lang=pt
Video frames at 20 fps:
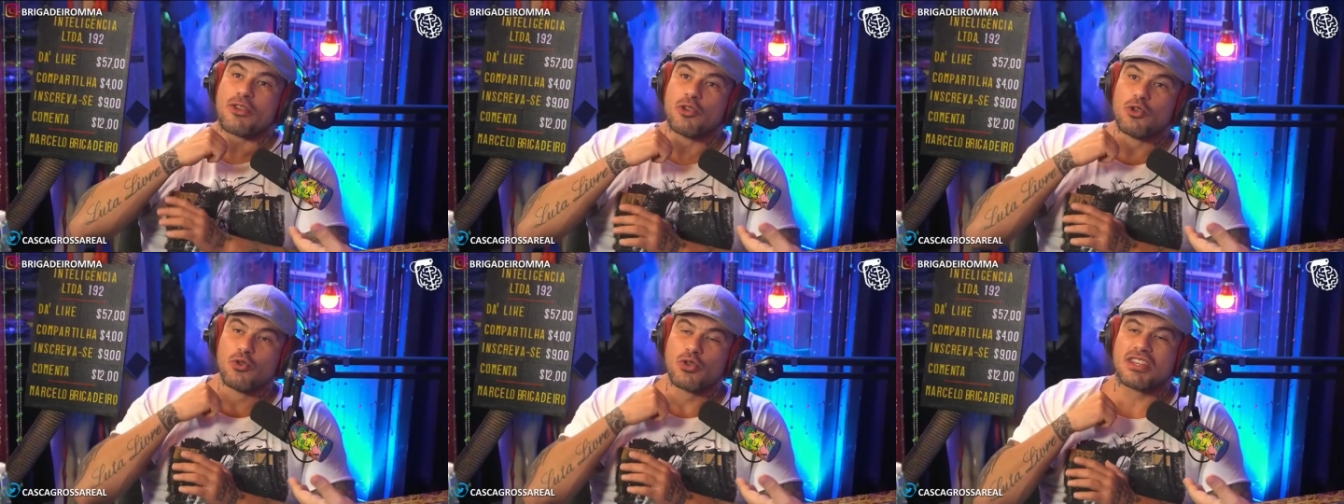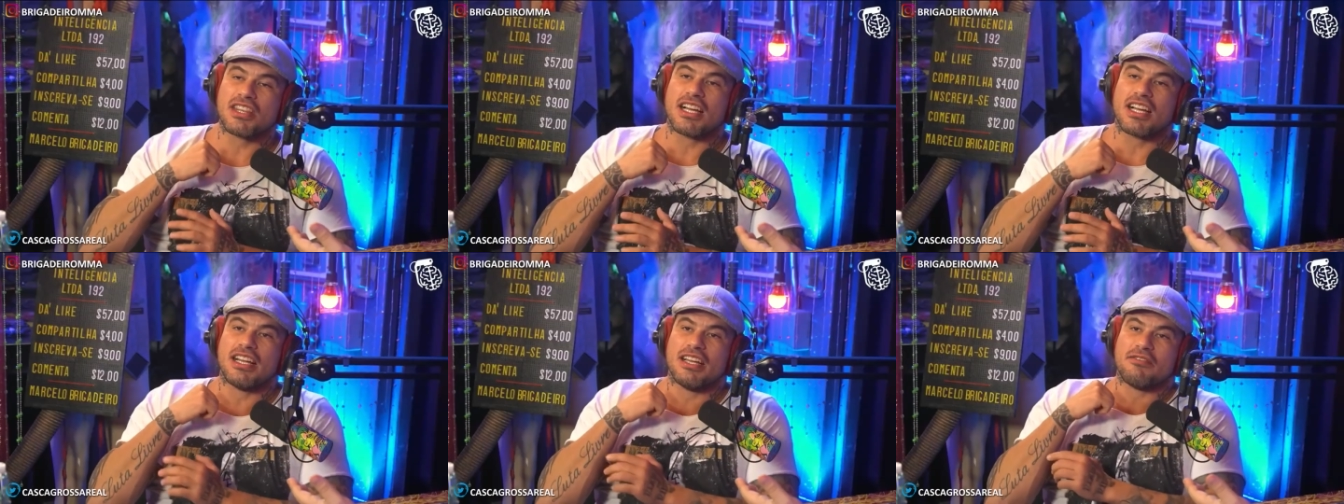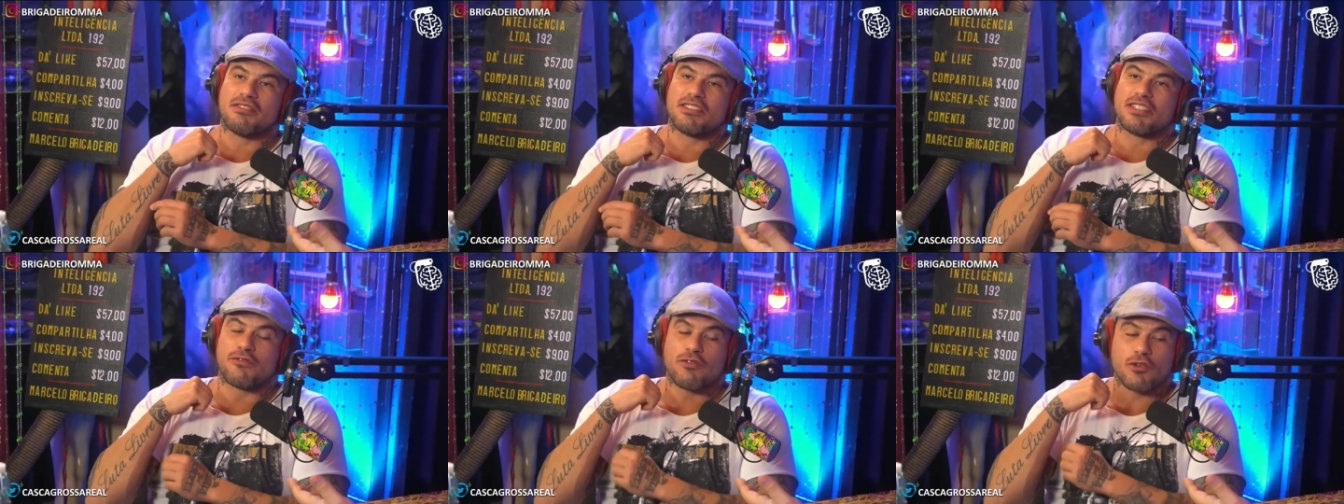É luta
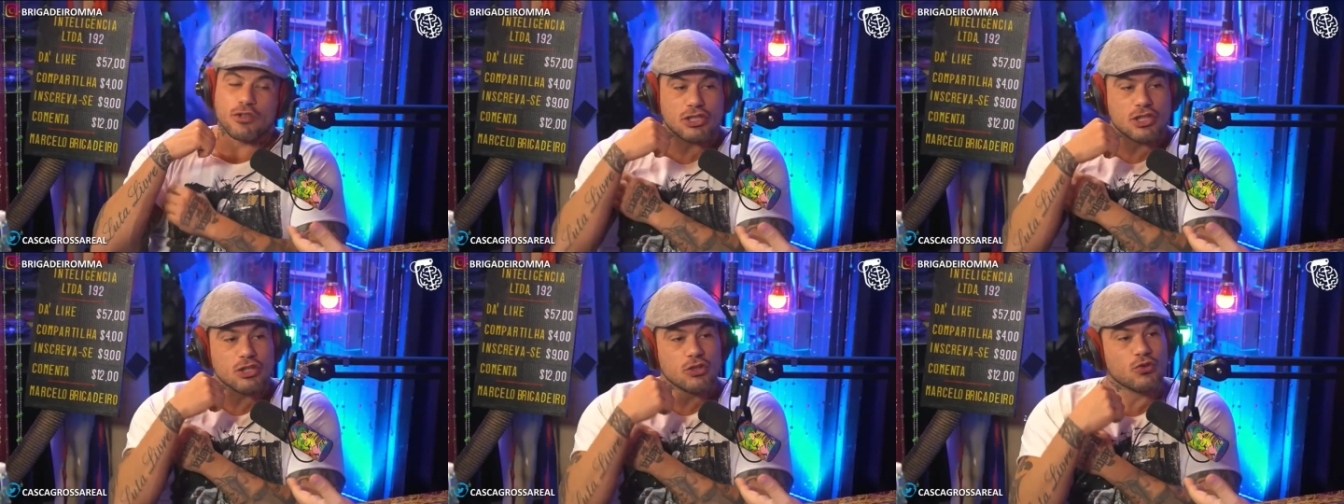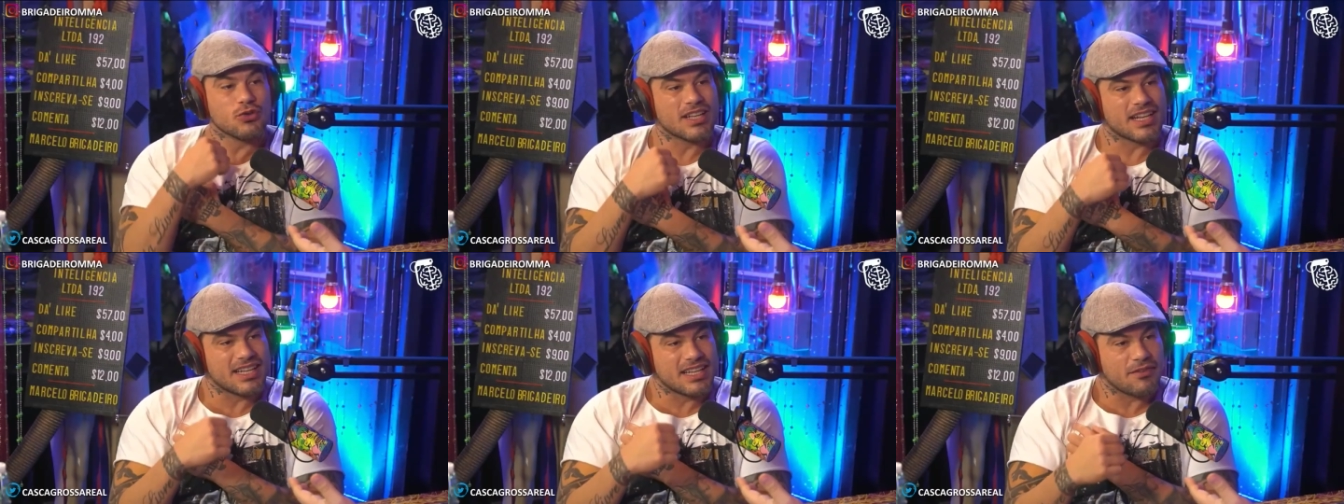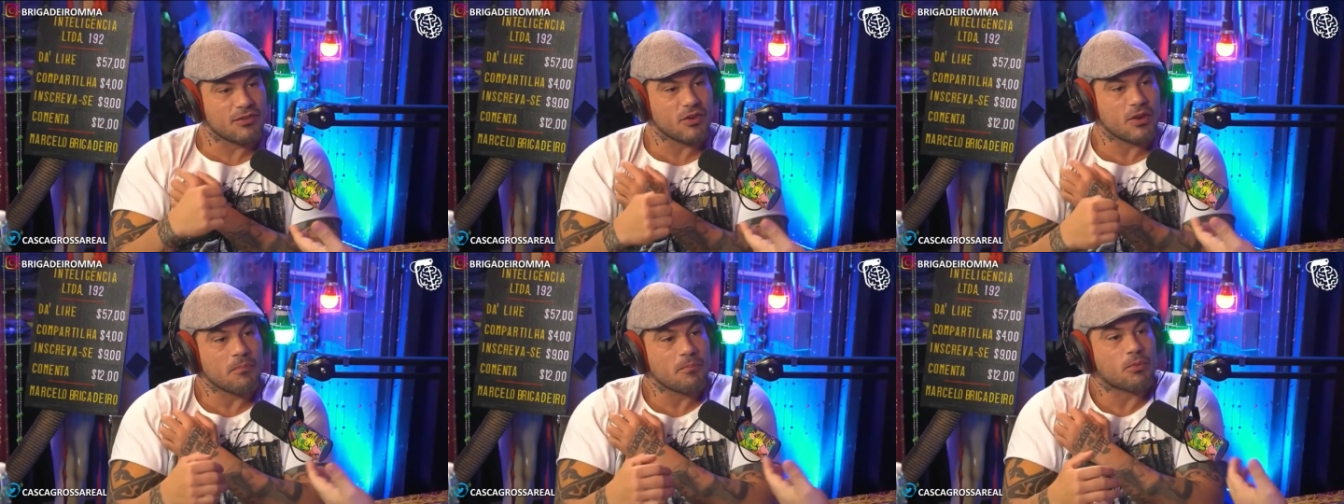livre. Se fosse Lula
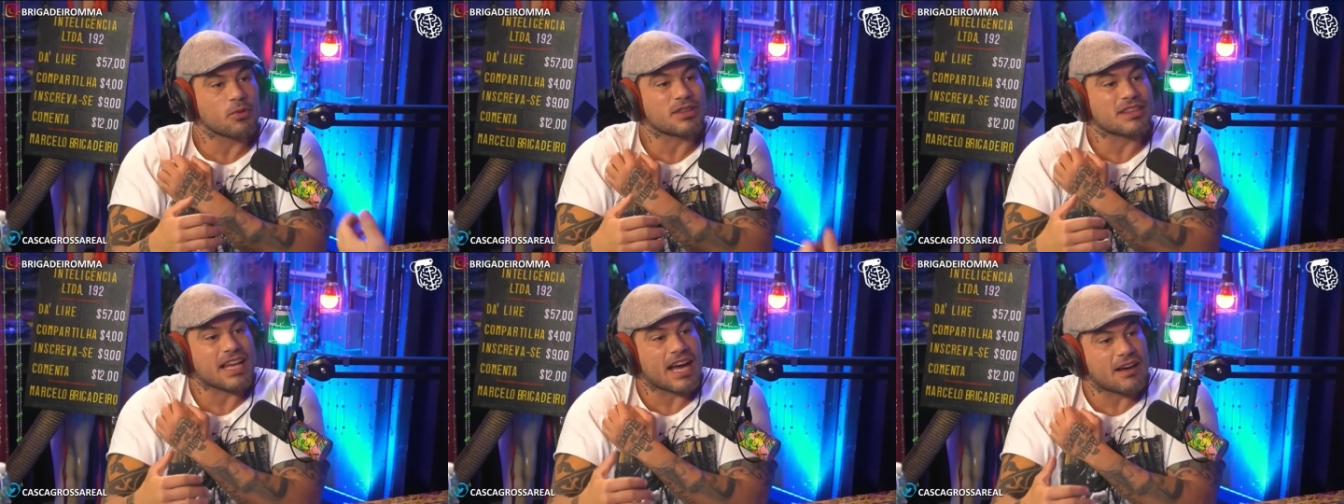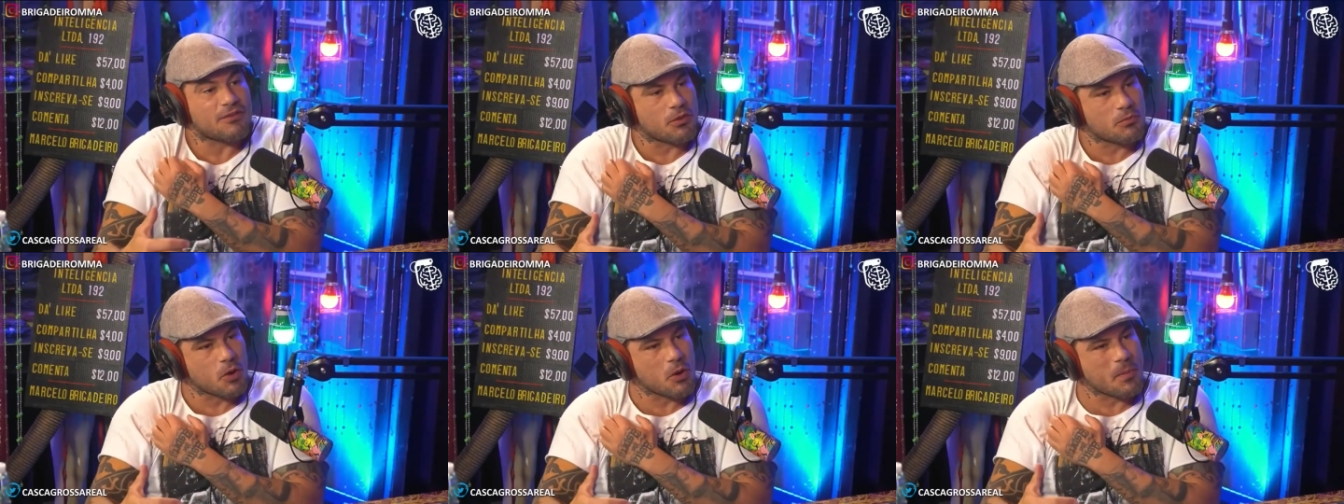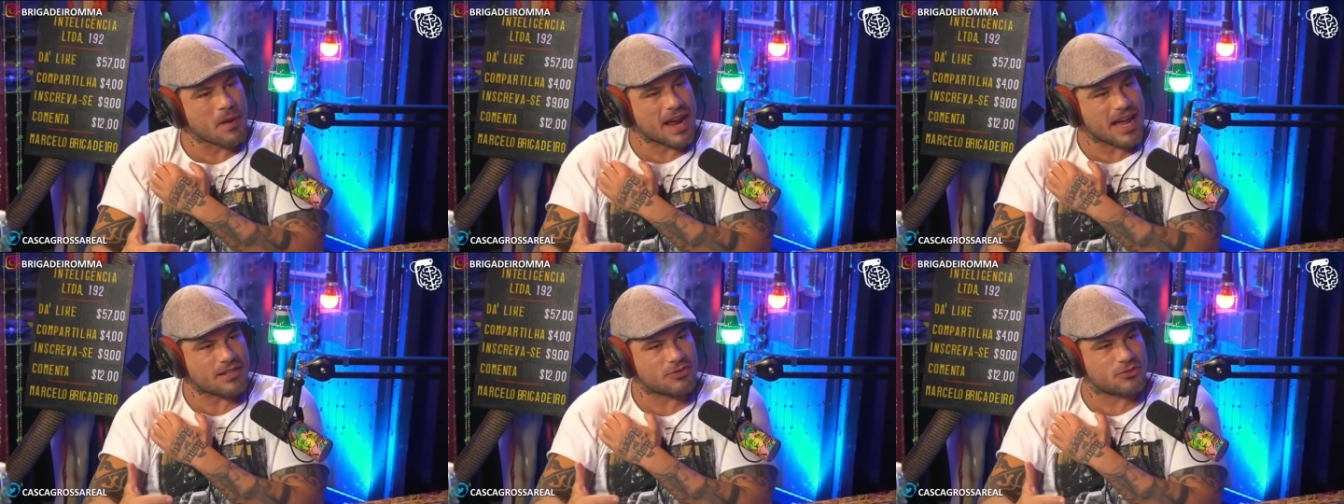livre, eu amputava o meu
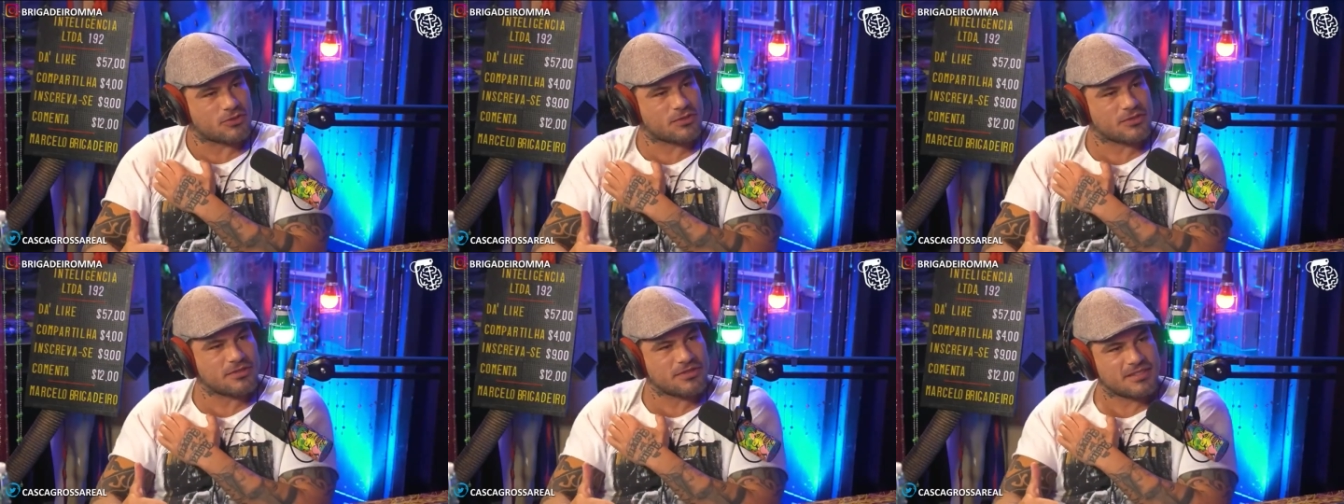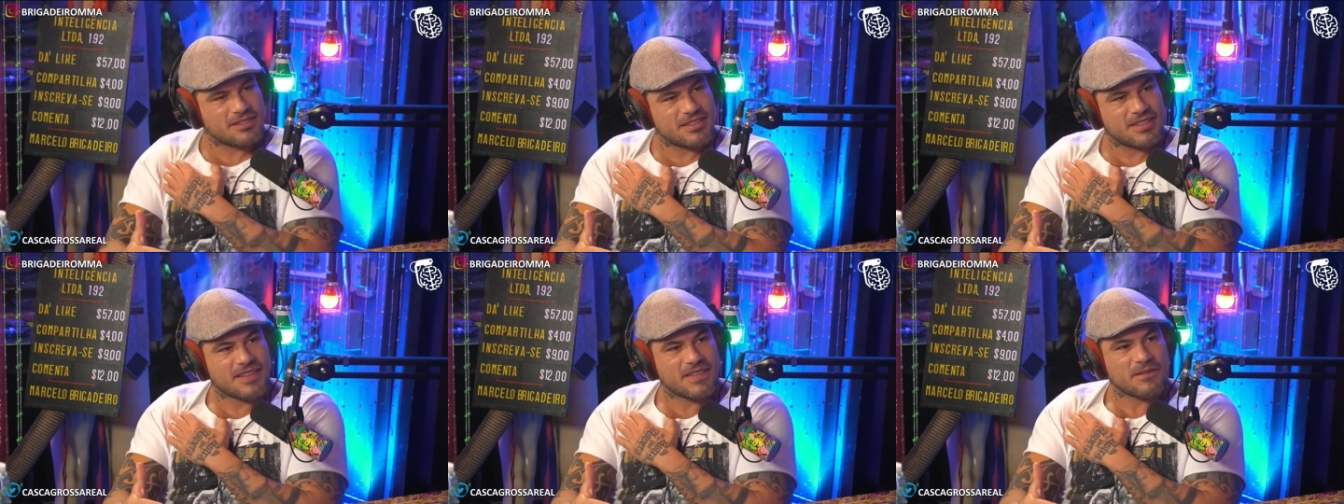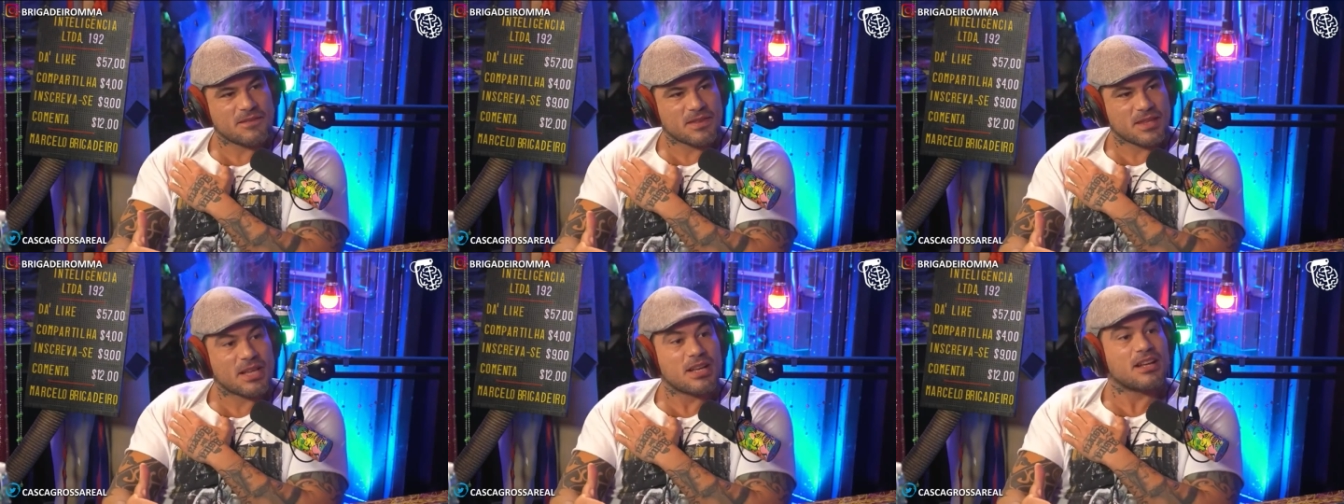braço.
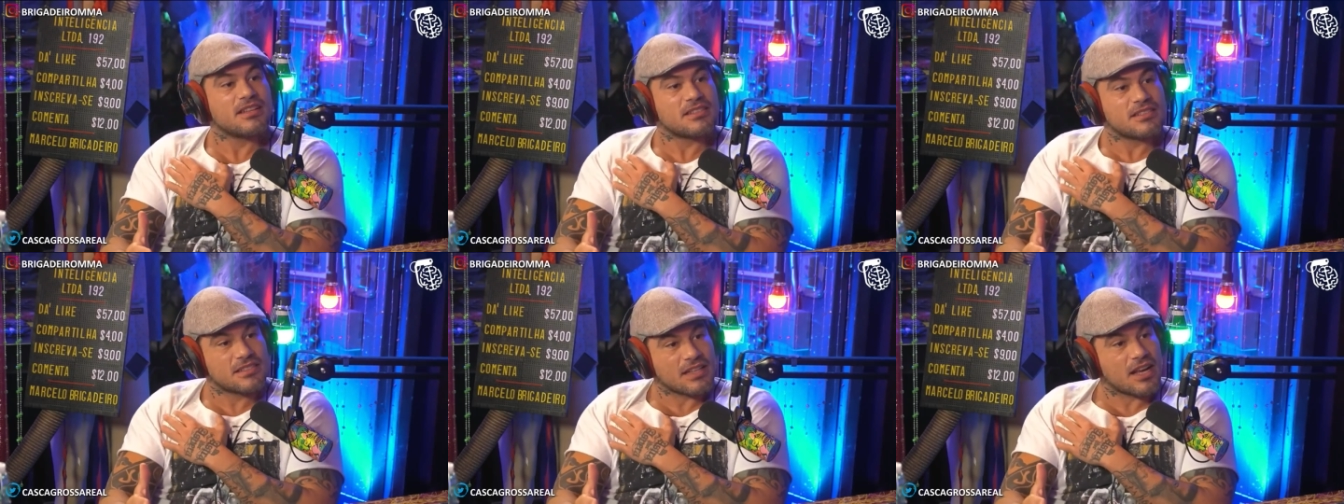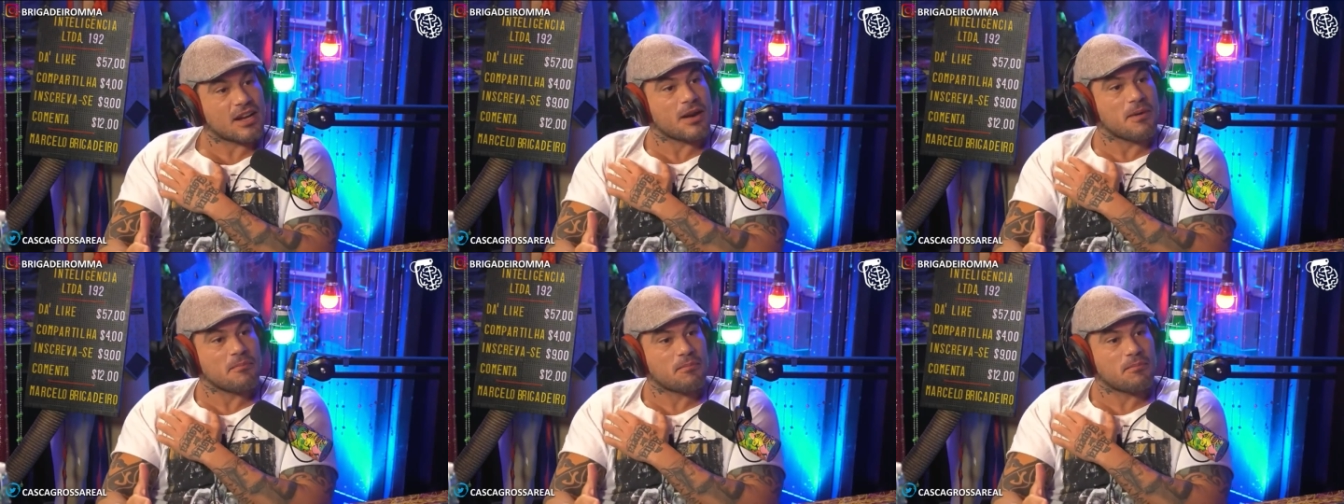Mas eu vi uma é